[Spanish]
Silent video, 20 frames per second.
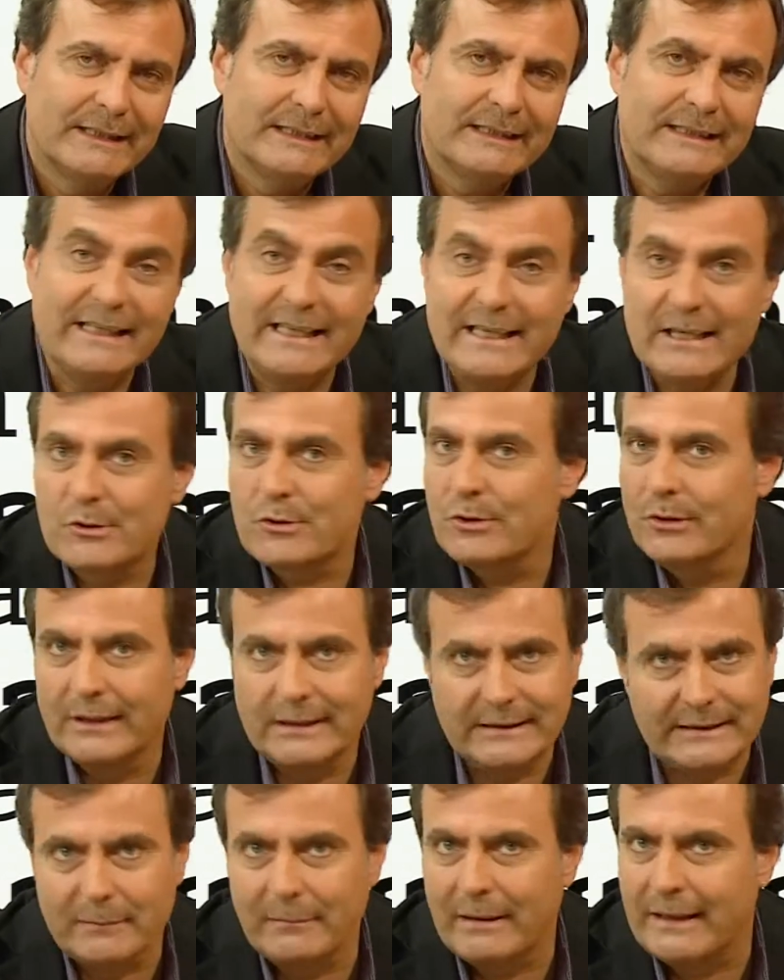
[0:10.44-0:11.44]
de eso,
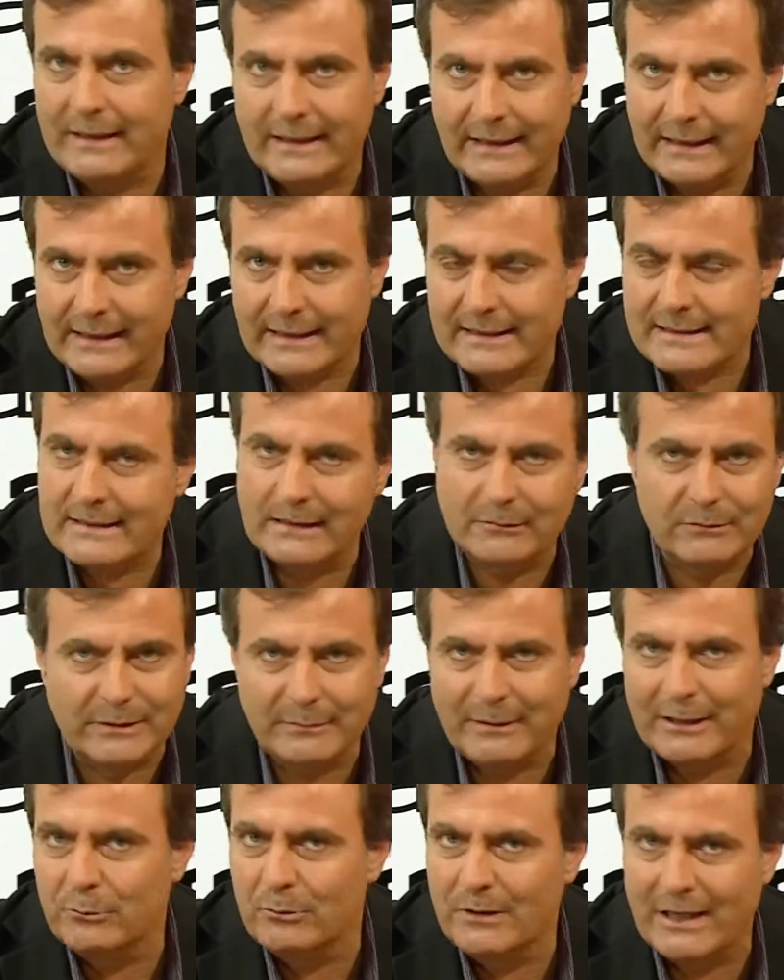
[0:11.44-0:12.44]
del tema de ERSA, un
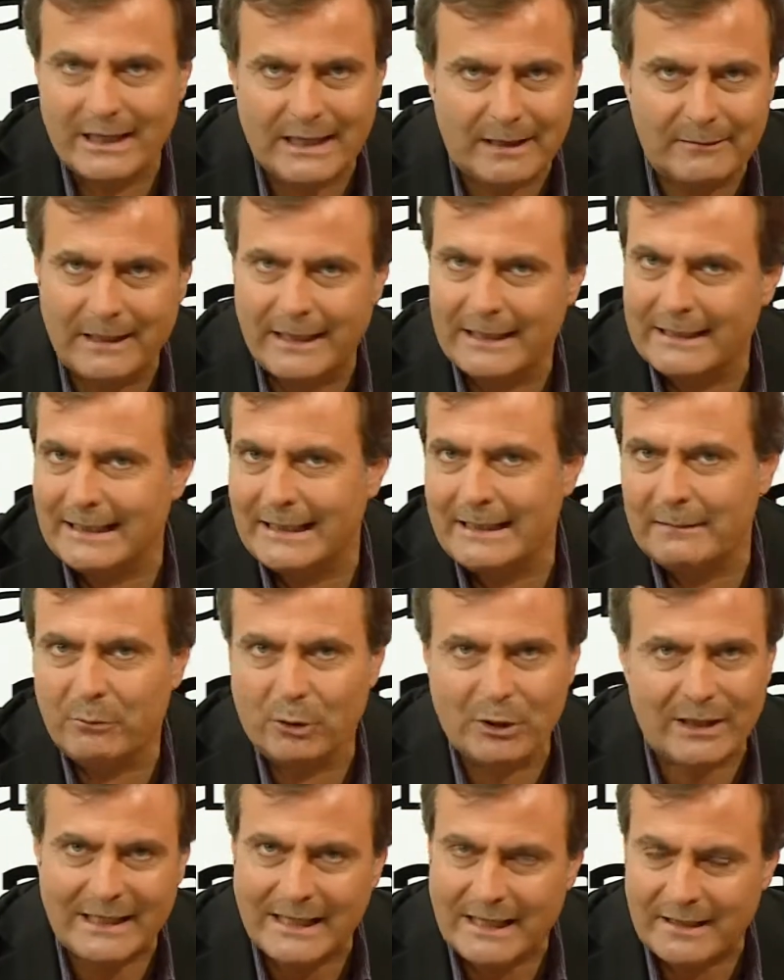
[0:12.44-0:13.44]
tema de nunca acabar, quién le
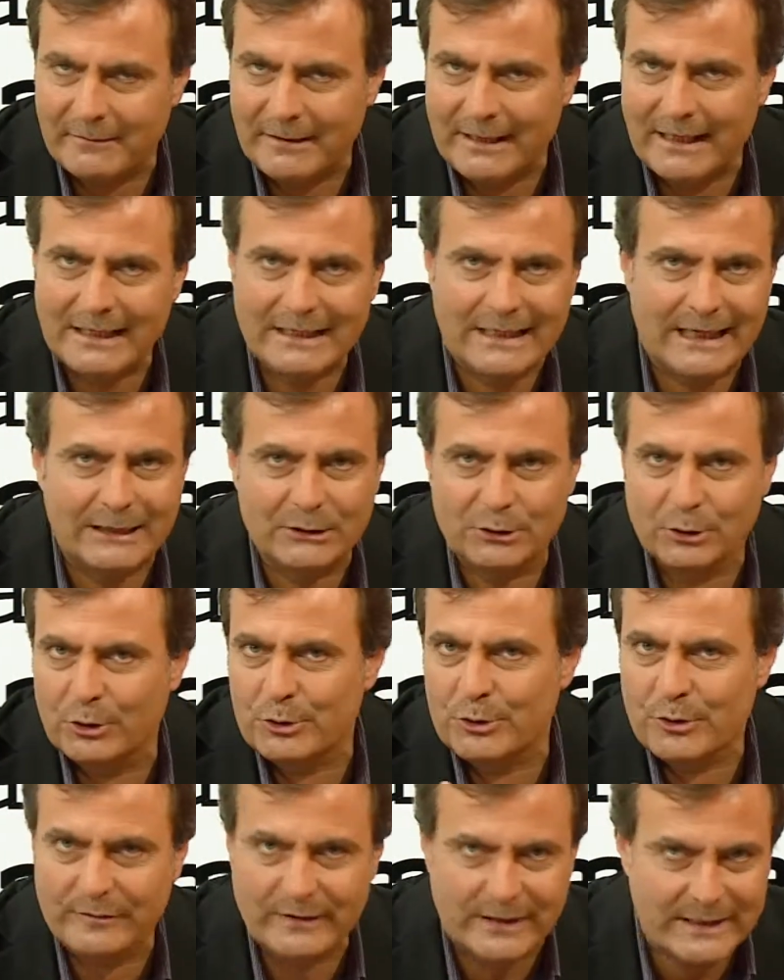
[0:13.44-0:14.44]
pone el cascabel al gato, los
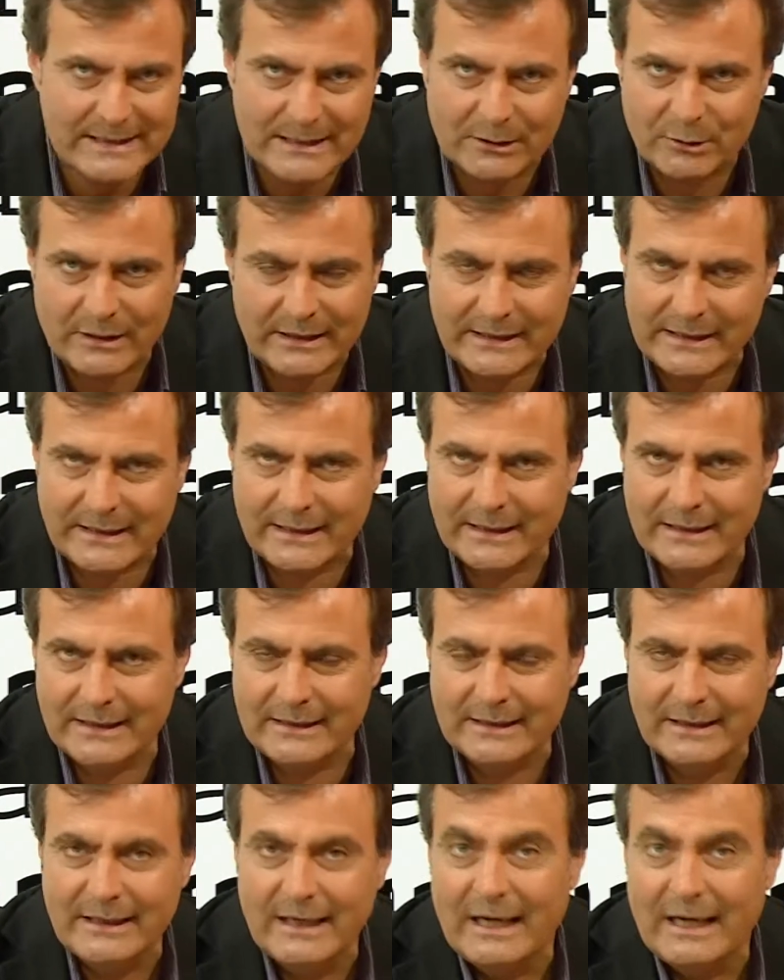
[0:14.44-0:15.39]
choferes hacen lo que quieren.